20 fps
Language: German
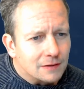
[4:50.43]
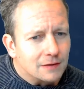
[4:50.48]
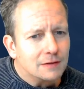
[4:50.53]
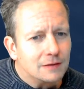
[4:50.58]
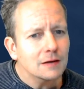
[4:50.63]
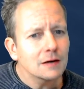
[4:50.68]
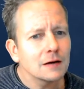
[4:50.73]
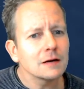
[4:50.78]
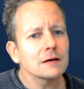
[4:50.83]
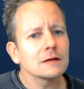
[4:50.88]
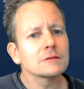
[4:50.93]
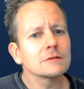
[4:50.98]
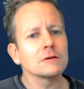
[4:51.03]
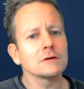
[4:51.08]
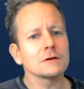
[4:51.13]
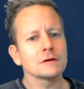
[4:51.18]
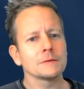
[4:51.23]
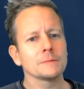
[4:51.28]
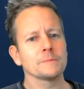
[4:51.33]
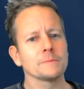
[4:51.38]
ja,
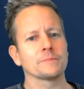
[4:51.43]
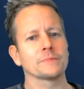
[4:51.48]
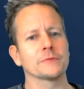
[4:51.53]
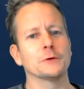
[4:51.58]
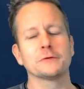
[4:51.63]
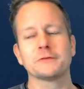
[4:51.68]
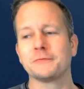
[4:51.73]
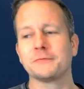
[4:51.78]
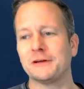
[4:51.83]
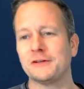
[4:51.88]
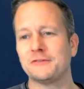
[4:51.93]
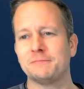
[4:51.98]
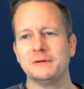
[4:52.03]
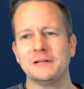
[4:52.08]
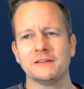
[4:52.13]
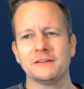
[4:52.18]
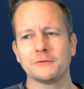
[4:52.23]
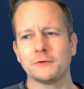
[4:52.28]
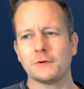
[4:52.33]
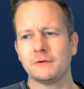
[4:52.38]
doch, noch zwei
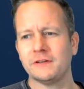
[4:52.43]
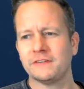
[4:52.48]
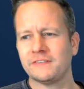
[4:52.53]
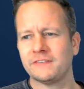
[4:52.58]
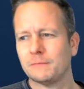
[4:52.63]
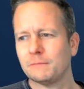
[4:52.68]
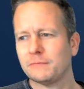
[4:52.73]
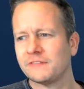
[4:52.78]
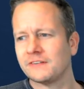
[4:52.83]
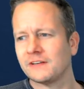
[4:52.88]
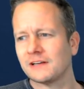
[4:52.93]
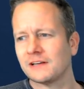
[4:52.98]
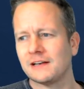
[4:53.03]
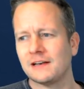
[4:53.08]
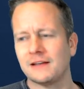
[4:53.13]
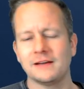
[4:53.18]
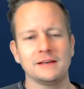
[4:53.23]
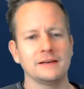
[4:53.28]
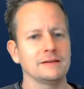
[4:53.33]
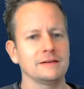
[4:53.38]
Spiele, sorry, ist hier ein bisschen
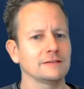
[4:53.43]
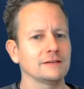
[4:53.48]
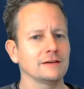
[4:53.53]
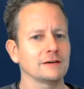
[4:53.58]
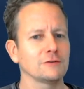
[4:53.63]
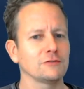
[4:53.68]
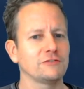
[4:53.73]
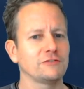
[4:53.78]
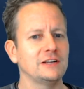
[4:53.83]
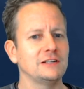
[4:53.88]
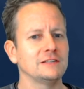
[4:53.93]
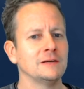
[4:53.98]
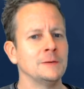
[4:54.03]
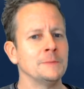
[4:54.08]
klein dargestellt,